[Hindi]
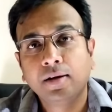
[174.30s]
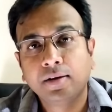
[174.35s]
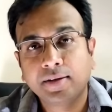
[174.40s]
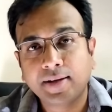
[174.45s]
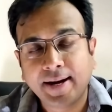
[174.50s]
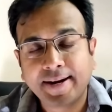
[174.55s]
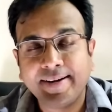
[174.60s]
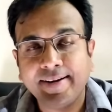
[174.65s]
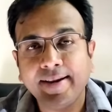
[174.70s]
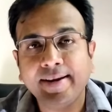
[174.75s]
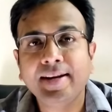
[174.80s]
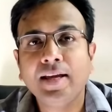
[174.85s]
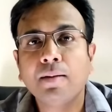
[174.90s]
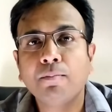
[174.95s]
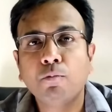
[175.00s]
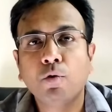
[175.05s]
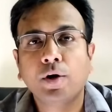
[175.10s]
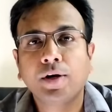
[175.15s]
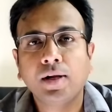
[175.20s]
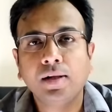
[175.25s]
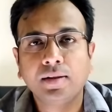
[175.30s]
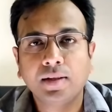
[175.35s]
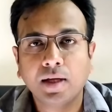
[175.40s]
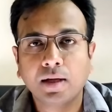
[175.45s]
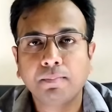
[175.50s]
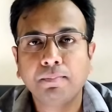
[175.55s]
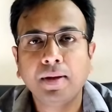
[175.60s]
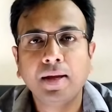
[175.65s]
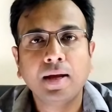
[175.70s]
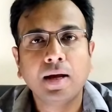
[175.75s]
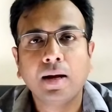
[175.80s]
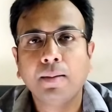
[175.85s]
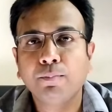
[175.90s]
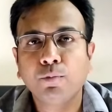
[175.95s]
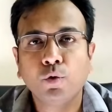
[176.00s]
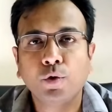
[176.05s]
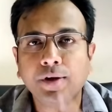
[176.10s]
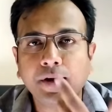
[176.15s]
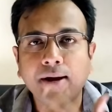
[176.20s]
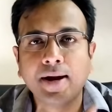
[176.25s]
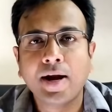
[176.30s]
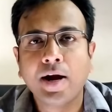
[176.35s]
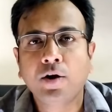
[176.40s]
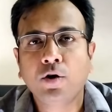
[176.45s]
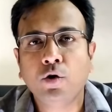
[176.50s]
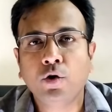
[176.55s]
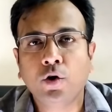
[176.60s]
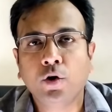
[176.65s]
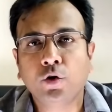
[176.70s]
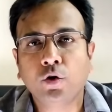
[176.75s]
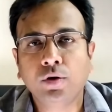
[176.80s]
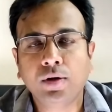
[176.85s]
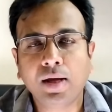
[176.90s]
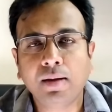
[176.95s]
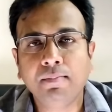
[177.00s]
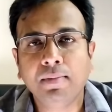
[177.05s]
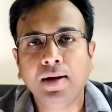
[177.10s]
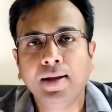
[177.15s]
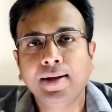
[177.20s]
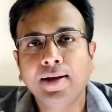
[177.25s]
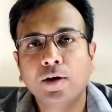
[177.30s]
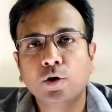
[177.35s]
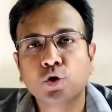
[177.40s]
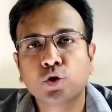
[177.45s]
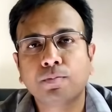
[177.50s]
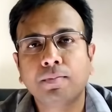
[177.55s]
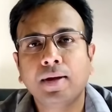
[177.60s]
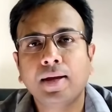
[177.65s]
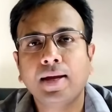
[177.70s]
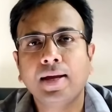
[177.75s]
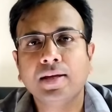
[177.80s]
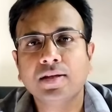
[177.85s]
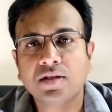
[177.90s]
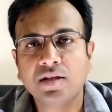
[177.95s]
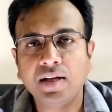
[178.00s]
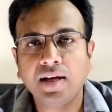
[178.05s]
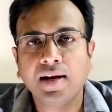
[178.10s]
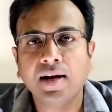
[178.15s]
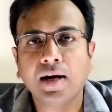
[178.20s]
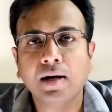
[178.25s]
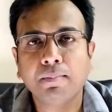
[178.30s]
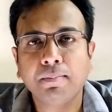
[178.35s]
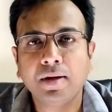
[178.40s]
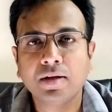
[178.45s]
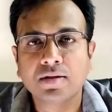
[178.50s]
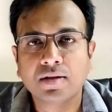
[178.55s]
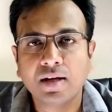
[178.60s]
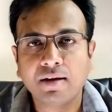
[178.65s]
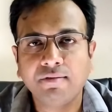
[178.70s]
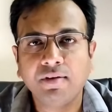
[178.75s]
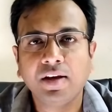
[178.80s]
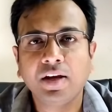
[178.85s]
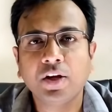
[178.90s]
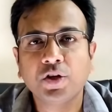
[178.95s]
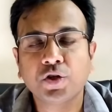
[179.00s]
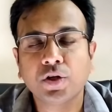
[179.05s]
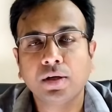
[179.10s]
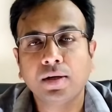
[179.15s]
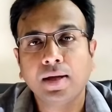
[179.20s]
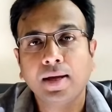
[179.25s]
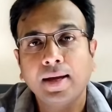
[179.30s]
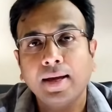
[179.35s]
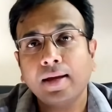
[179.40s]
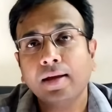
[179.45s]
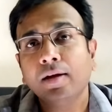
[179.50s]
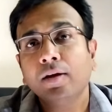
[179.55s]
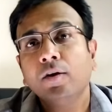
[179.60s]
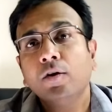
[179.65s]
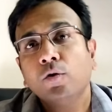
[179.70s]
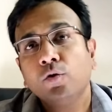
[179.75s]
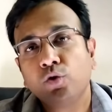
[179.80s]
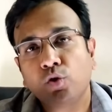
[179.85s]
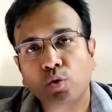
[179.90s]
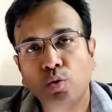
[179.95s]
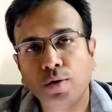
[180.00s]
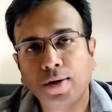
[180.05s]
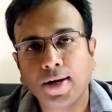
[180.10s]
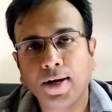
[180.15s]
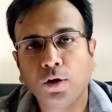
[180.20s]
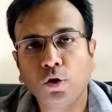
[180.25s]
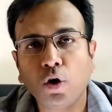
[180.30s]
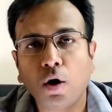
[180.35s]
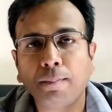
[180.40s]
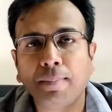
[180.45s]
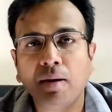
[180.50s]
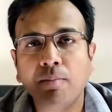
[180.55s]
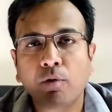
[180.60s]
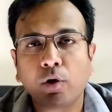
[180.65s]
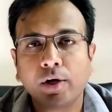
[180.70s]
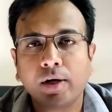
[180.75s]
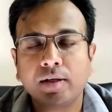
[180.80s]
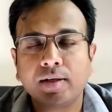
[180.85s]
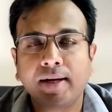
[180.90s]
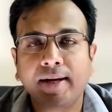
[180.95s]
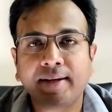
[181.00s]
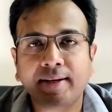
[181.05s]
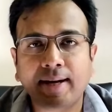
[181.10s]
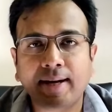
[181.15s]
टाइटेनियम मॉडल तक भी आपको ये एंड्रॉयड ऑटो नहीं मिलेगा उसमें एस कार्ड बेस्ड नेविगेशन है जो उनके टॉप एंड मॉडल्स हैं